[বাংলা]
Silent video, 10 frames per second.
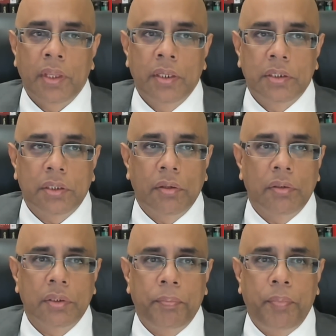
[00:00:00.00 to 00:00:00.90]
সেটা
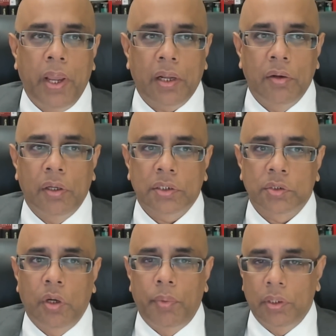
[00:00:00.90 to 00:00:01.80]
হলো যে ব্যাকলগস
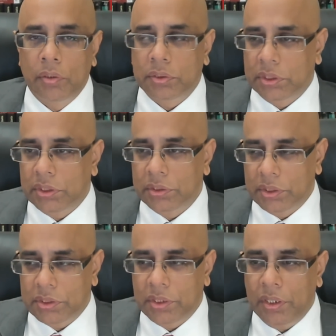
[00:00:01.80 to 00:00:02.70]
কমানোর
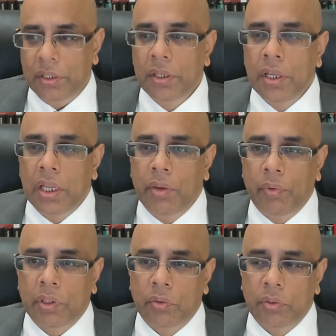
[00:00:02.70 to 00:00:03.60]
চেষ্টা
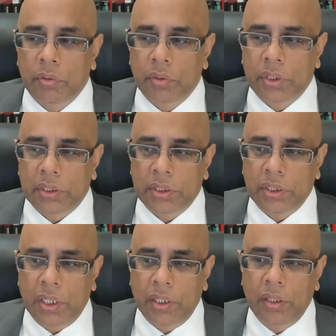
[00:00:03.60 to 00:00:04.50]
এবং কোন কোন ক্ষেত্রে
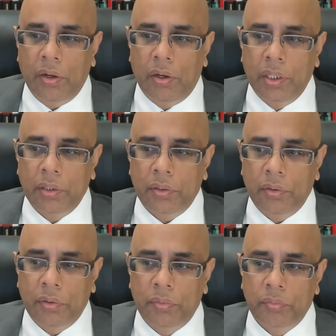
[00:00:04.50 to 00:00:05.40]
যেখানে অনেক
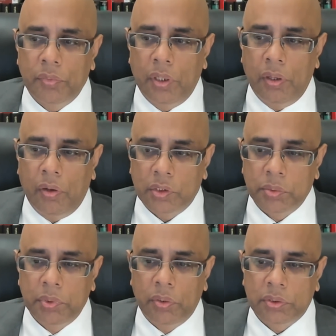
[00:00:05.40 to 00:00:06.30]
রকম
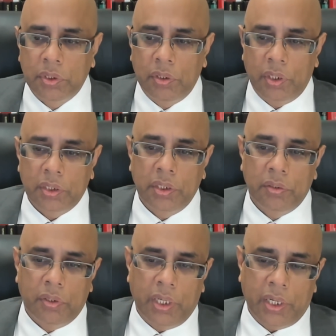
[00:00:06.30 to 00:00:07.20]
অসুবিধা হচ্ছিল অনেক দিন
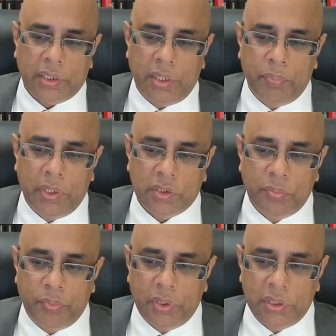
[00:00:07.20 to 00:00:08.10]
ধরে এক একটা
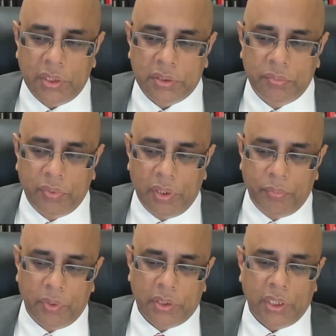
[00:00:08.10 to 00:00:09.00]
অ্যাপ্লিকেশন পড়ে
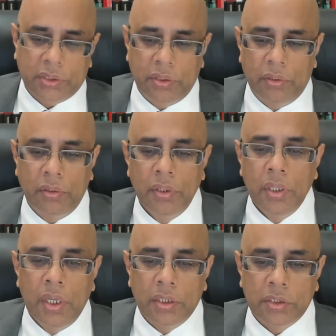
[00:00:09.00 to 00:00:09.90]
পড়ে থাকছিল
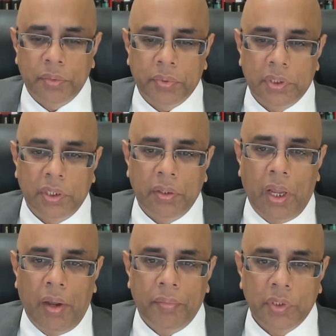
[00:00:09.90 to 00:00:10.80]
সেসব ক্ষেত্রে
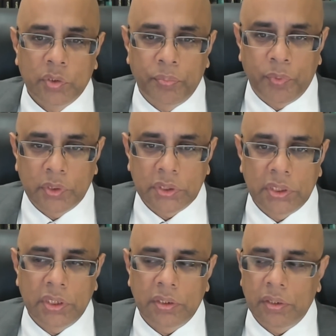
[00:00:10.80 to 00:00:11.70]
কিছু
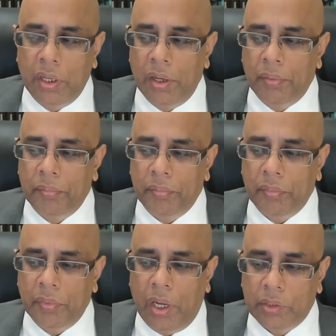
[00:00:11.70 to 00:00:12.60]
প্রসেসিং
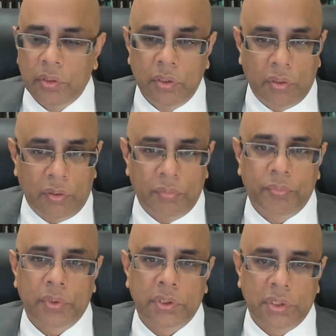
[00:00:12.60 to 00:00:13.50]
আধুনিকরণ
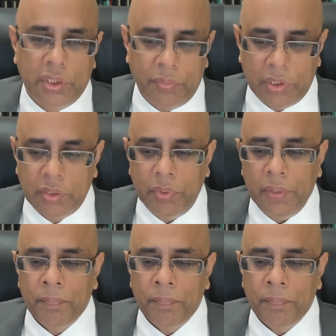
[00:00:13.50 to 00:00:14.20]
প্রসেসিং এর মাধ্যমে